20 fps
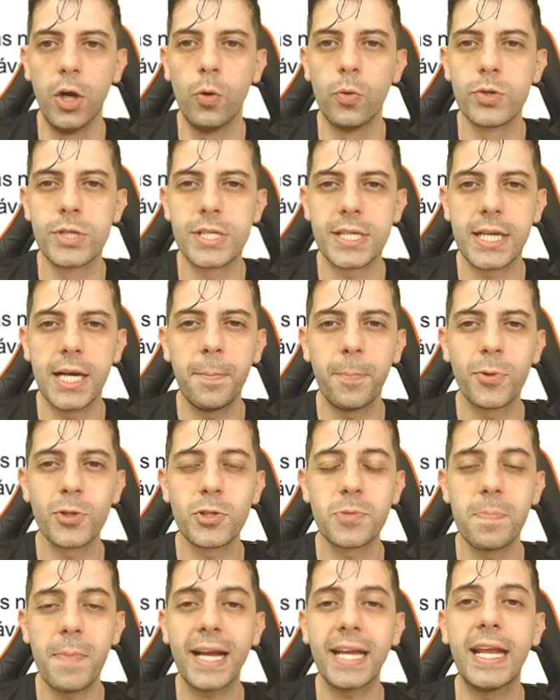os
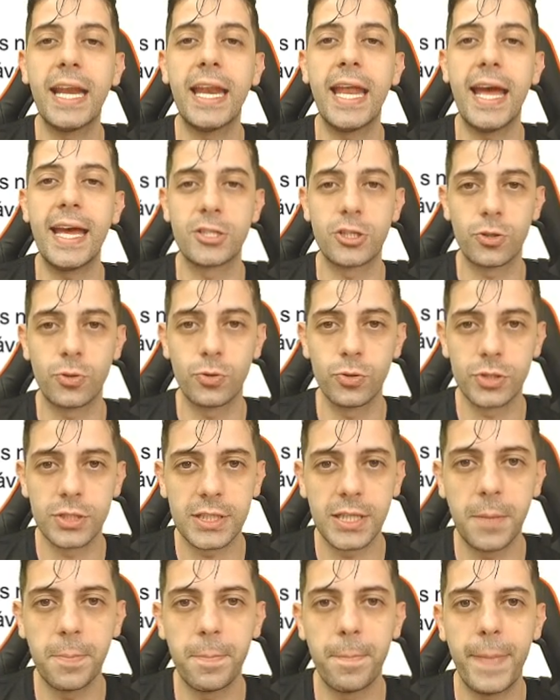campos magnéticos
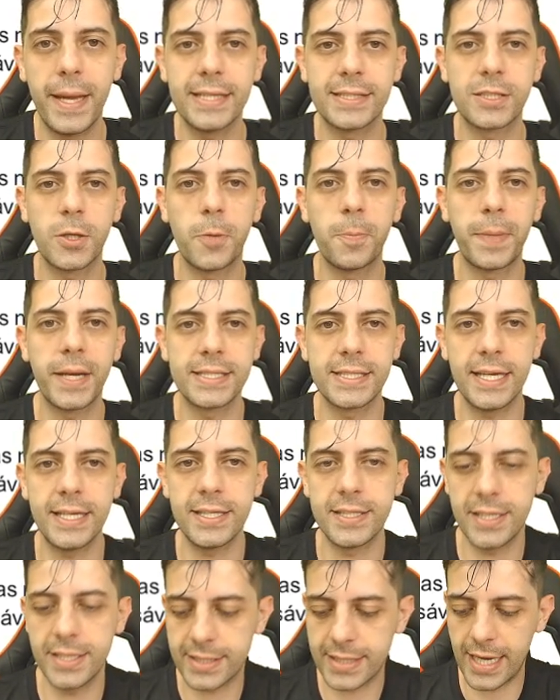também estão
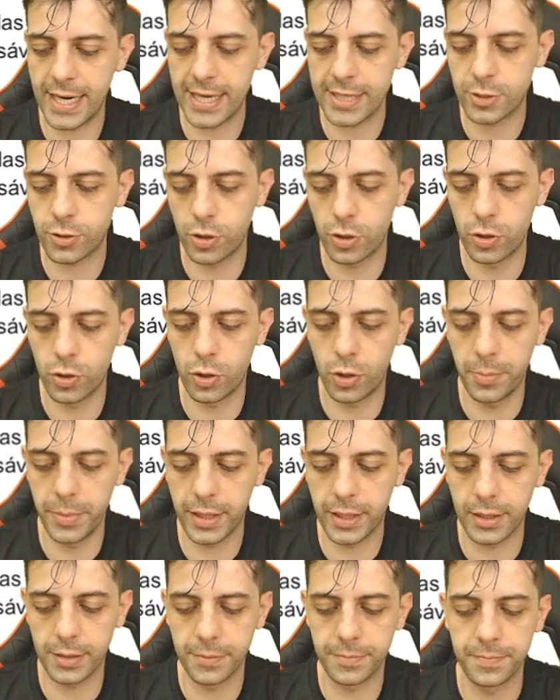presentes em escala
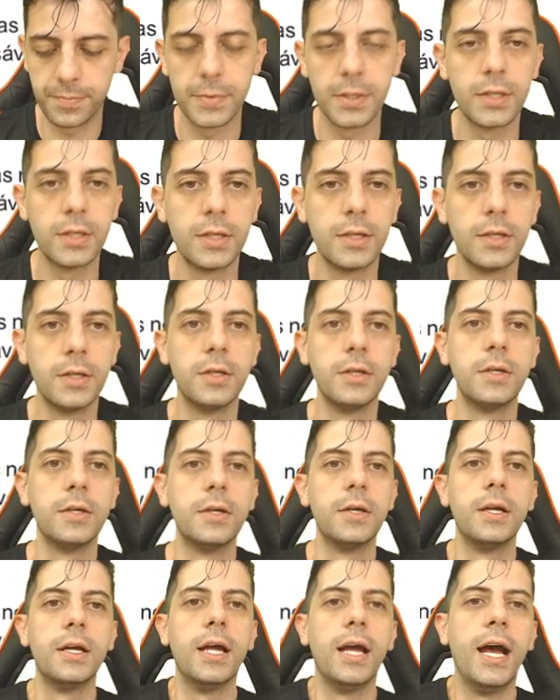astronômica.
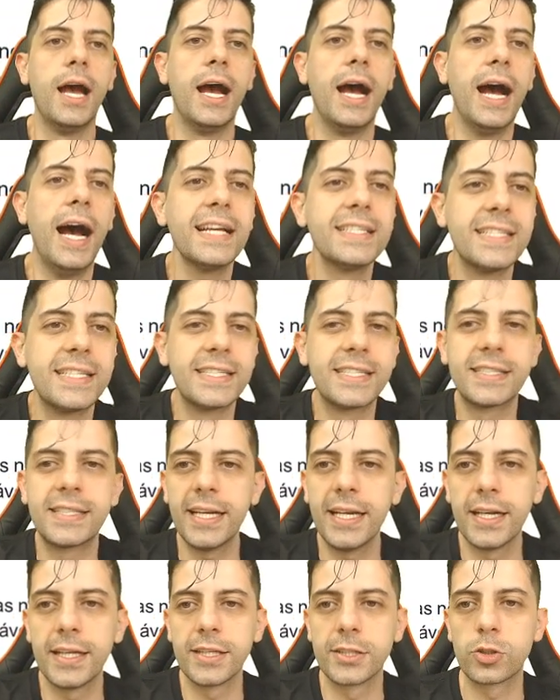As
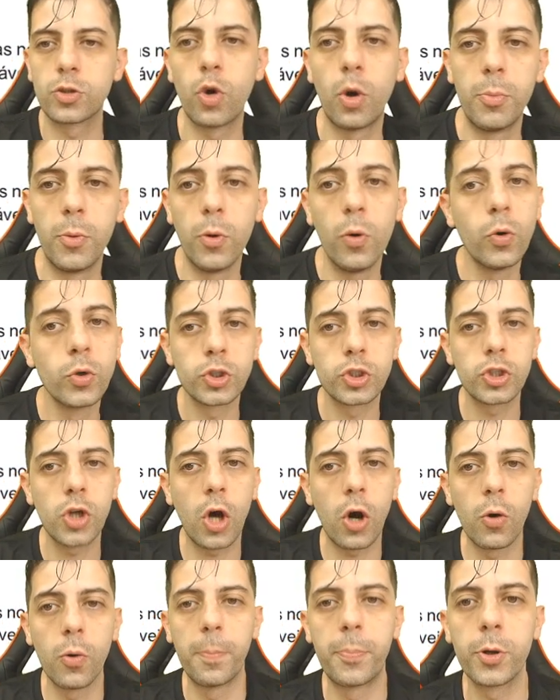estrelas, como o
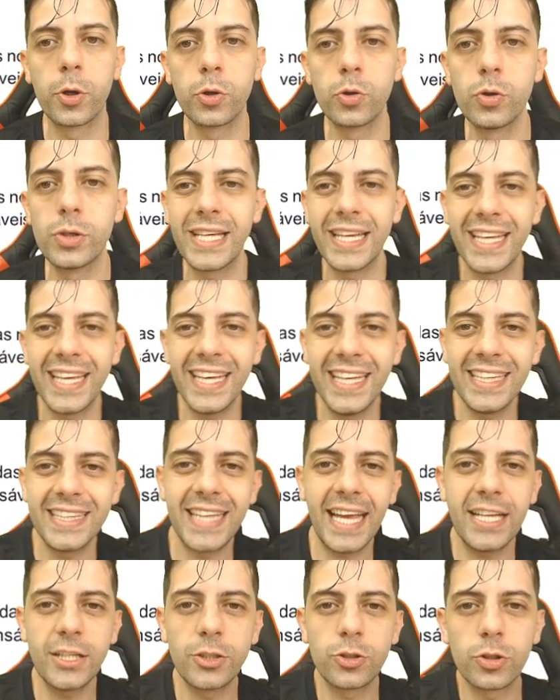Sol, produzem
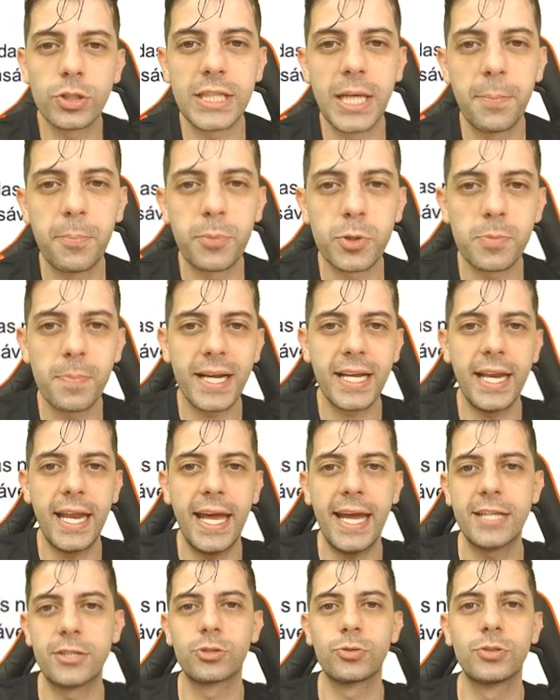intensos campos
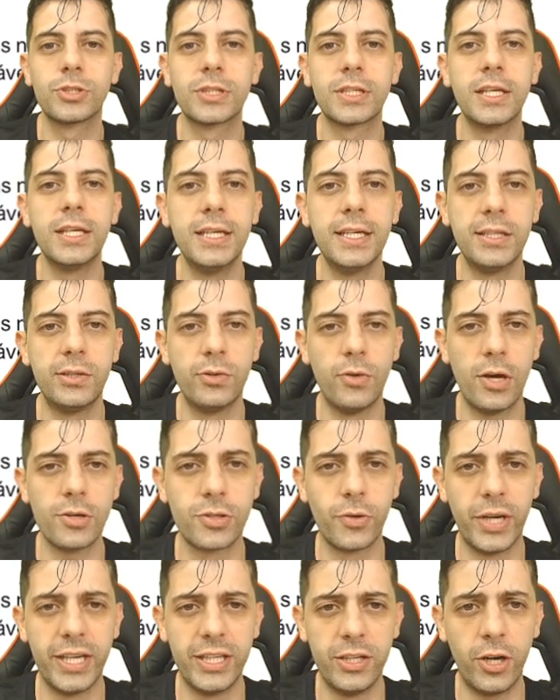magnéticos criando ao
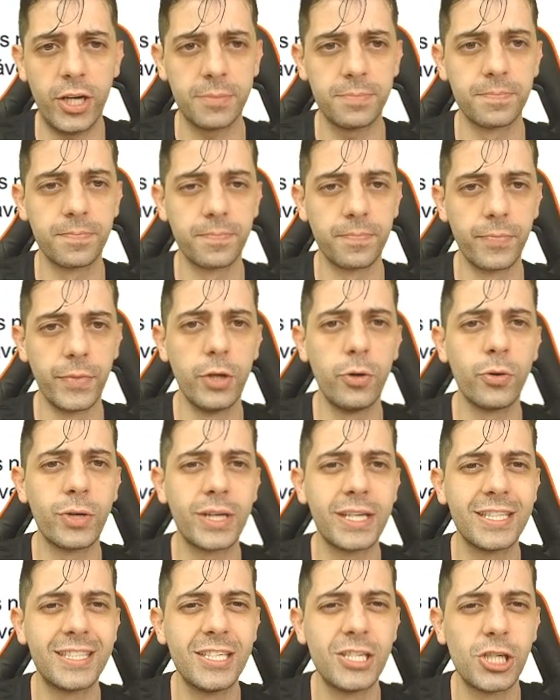seu redor, o
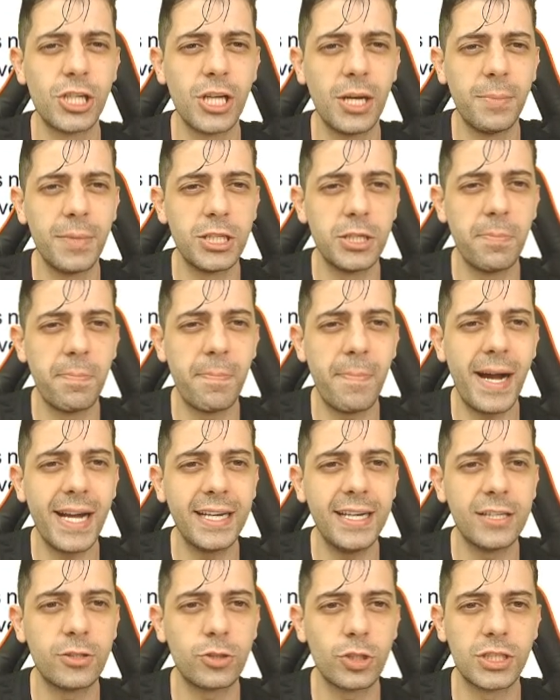que se chama de
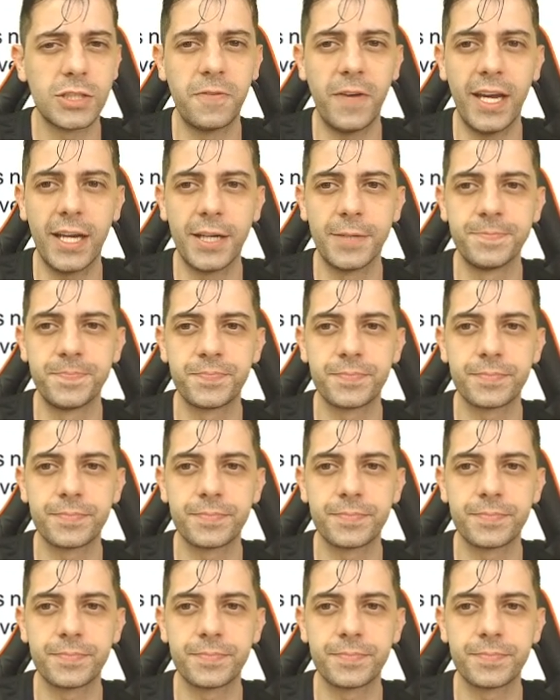magnetosfera.